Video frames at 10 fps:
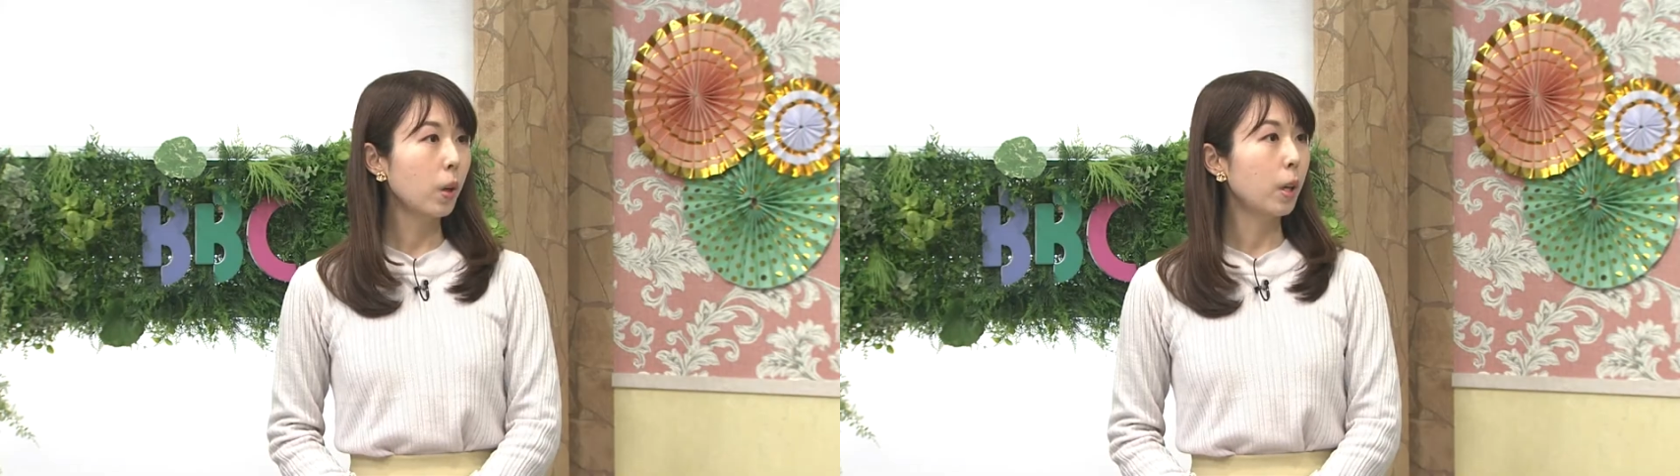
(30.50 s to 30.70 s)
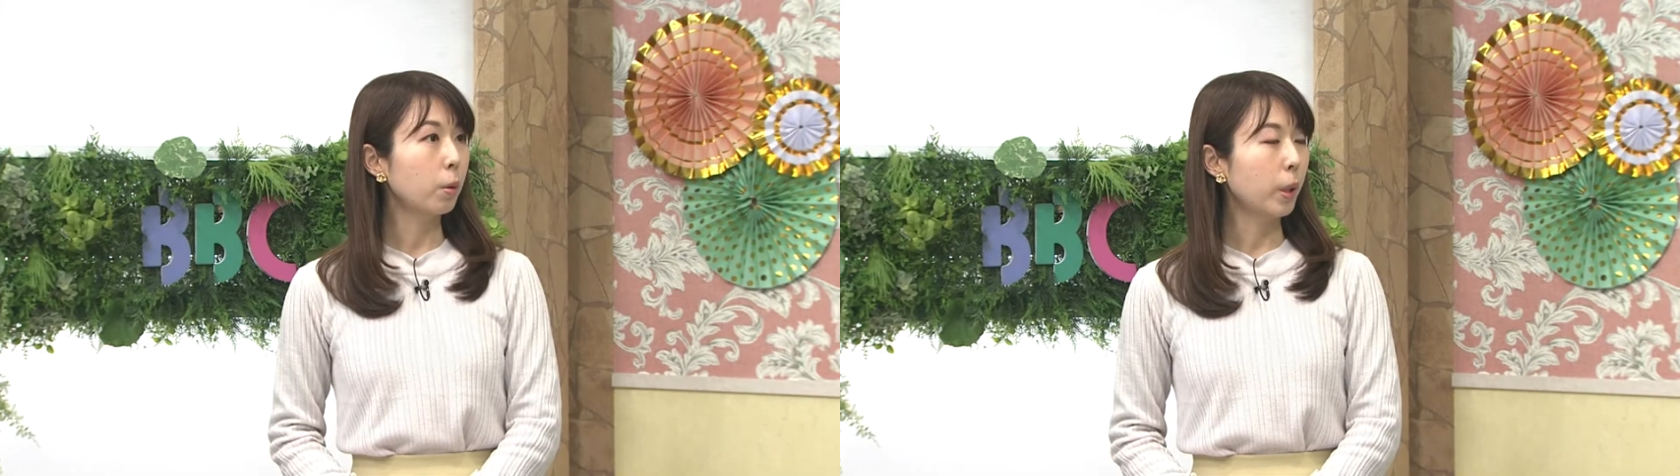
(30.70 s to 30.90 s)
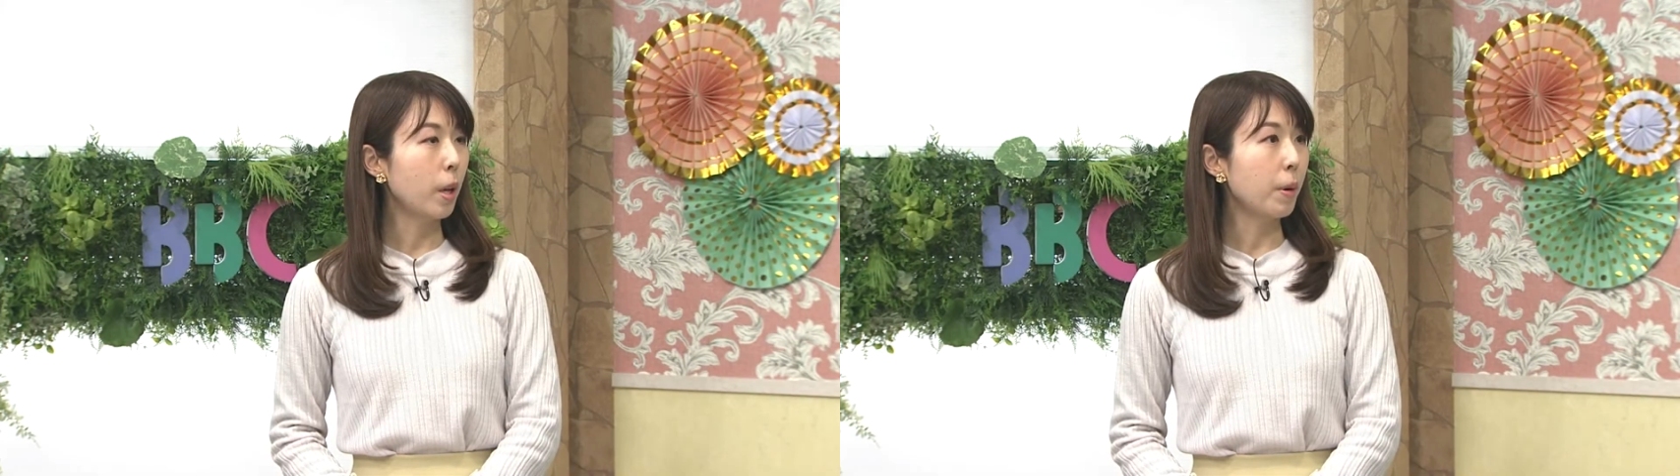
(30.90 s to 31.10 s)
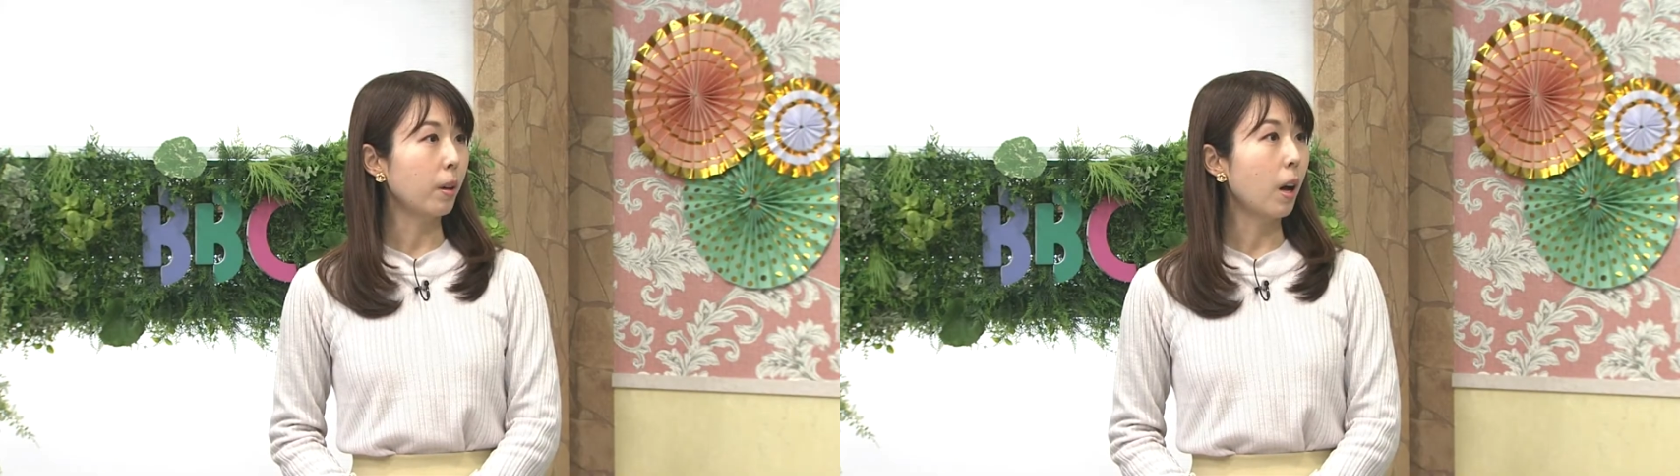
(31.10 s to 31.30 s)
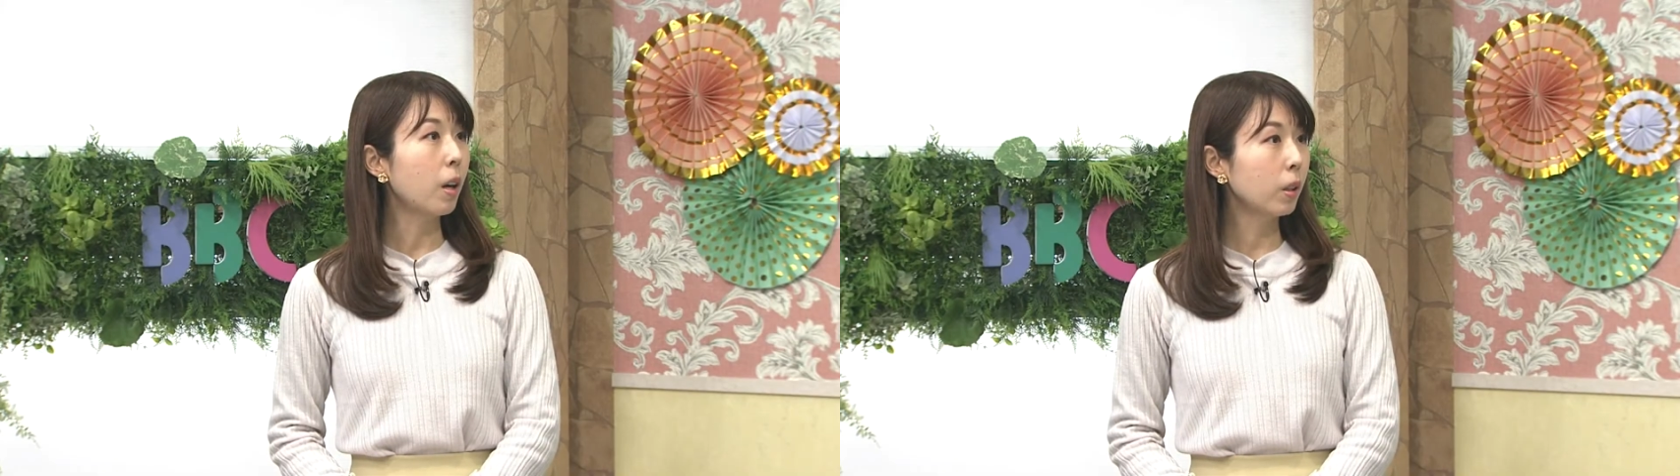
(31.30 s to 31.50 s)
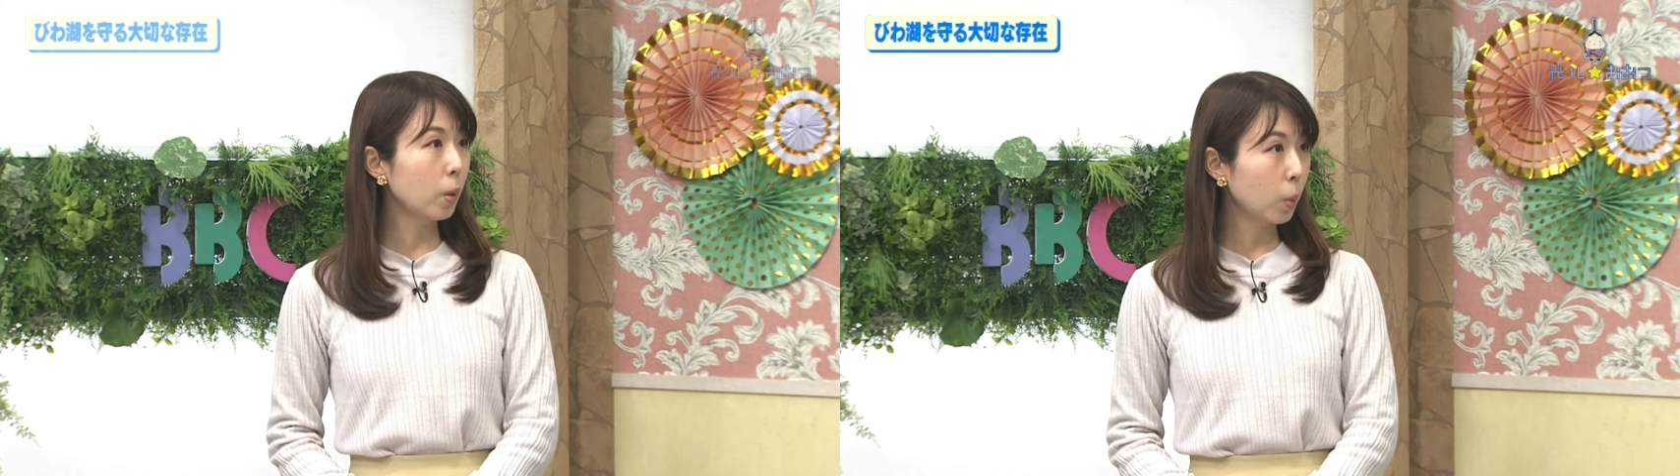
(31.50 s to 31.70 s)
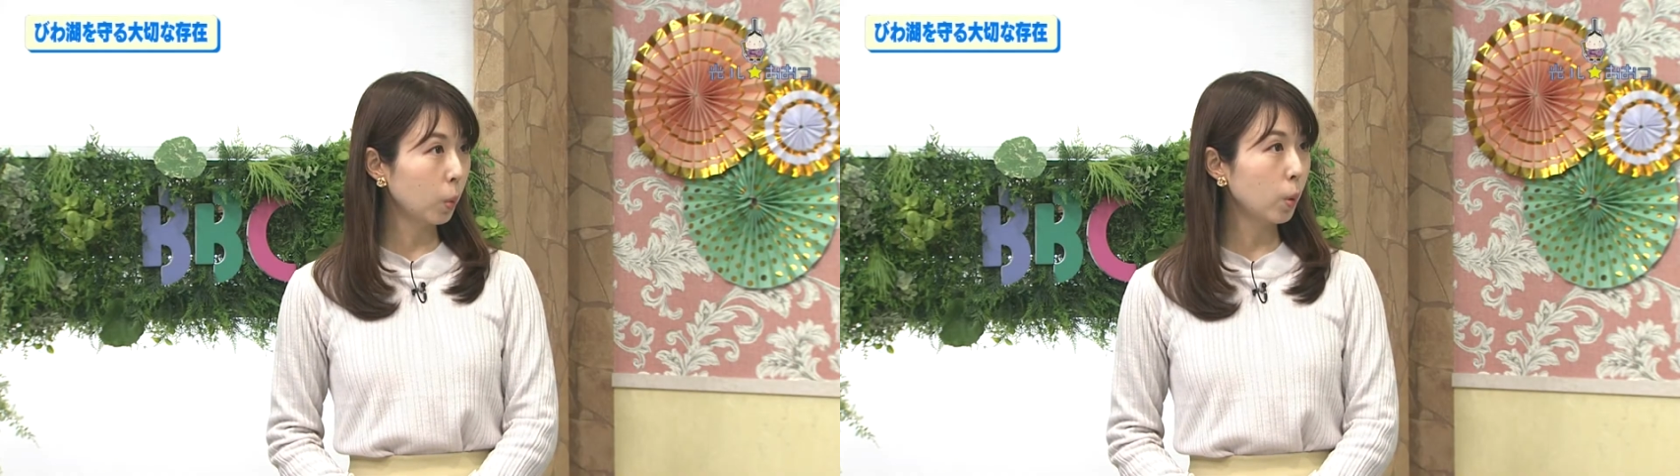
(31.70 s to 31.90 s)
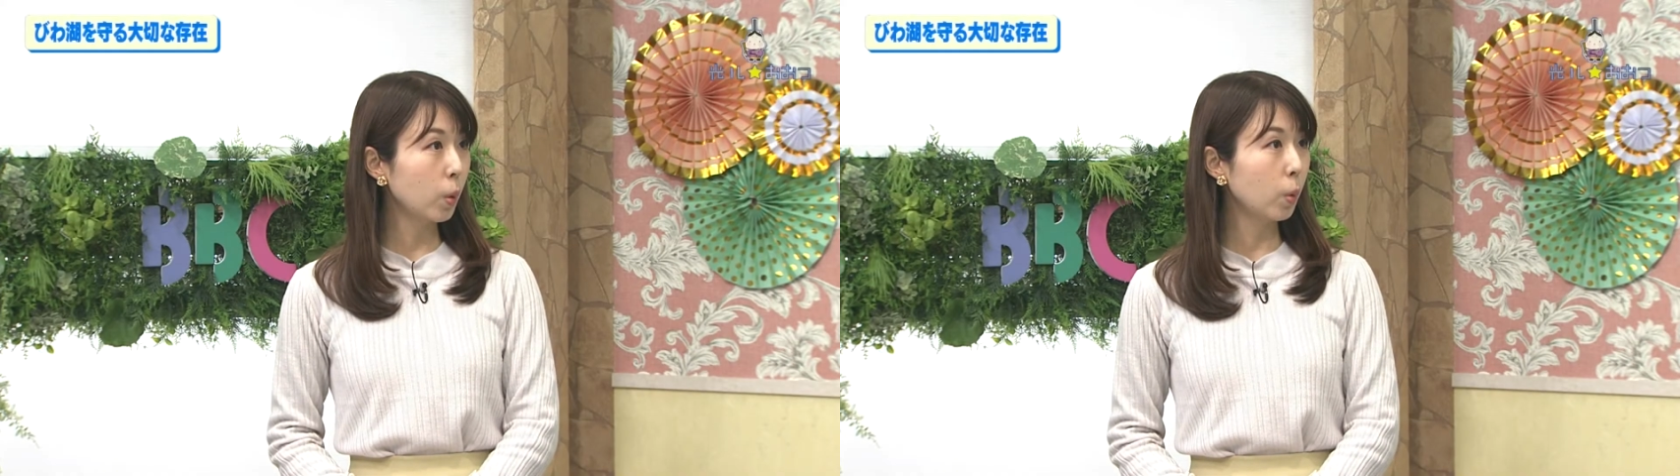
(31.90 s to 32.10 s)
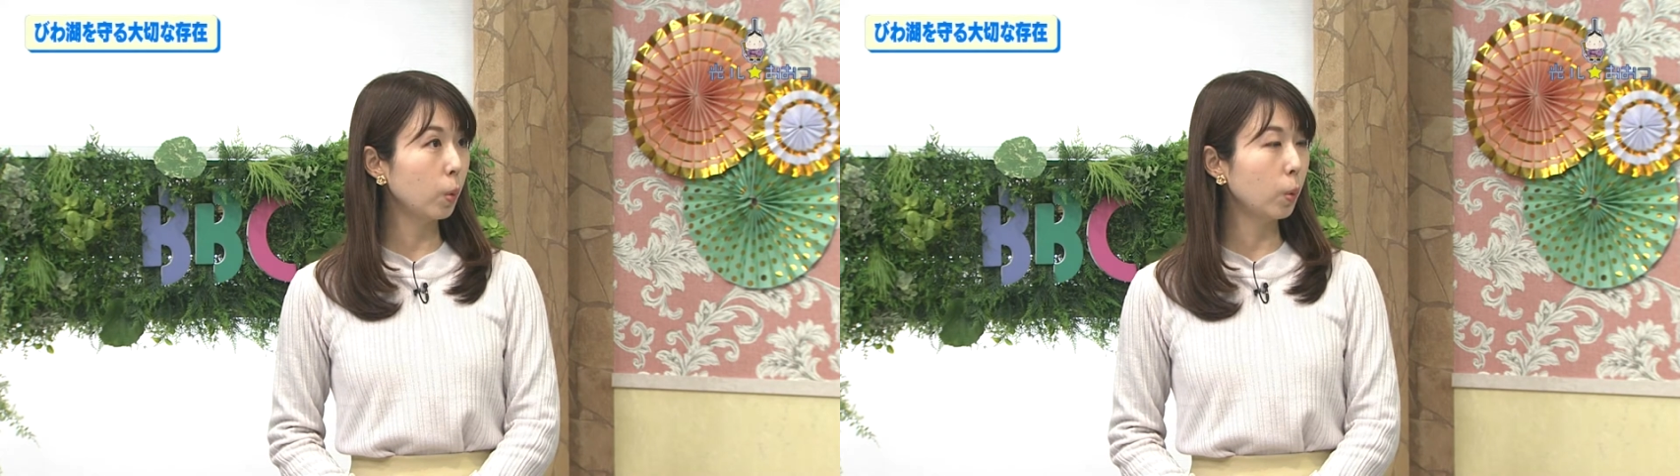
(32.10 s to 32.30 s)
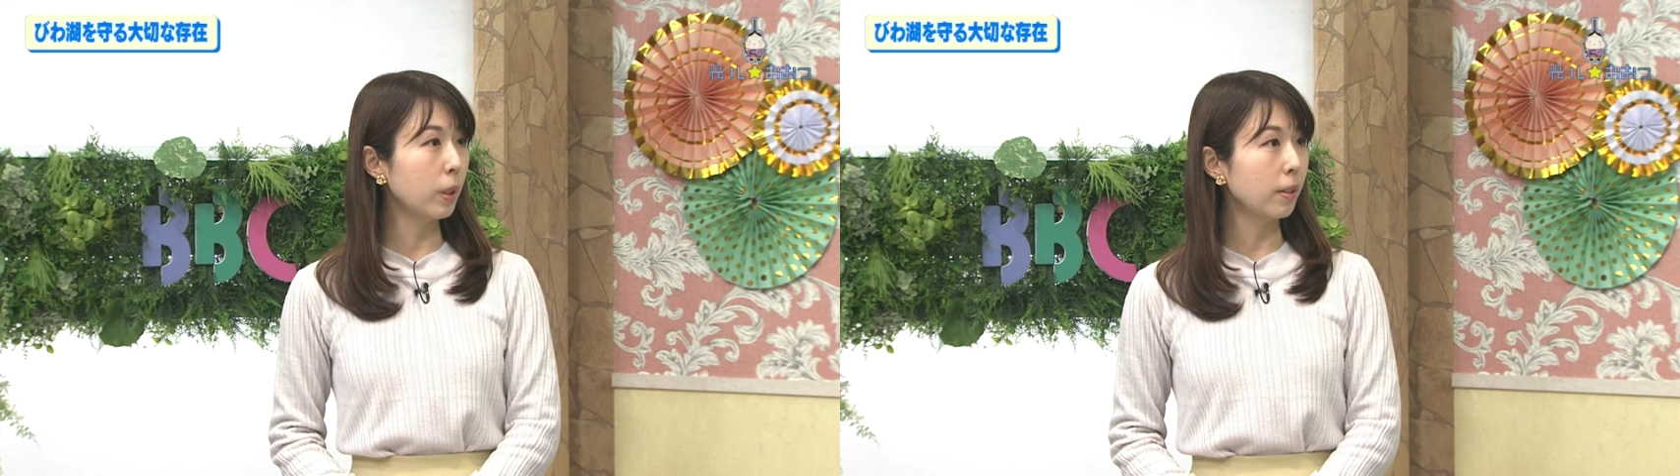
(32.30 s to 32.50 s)
回のテーマ環境という
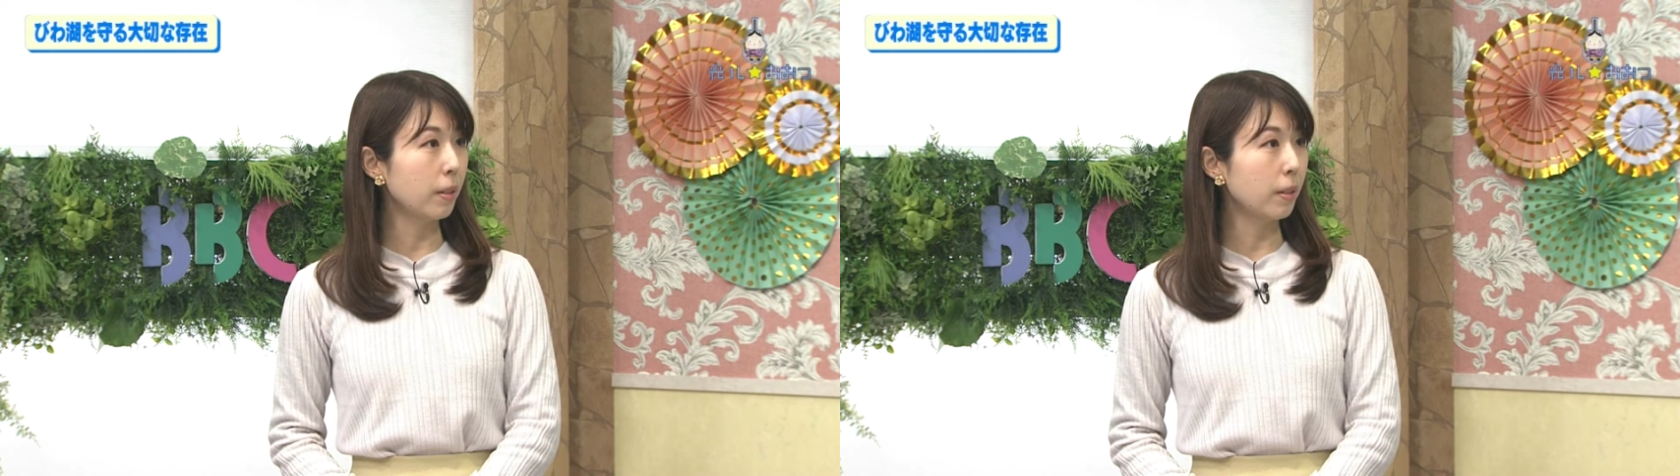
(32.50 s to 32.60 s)
ことで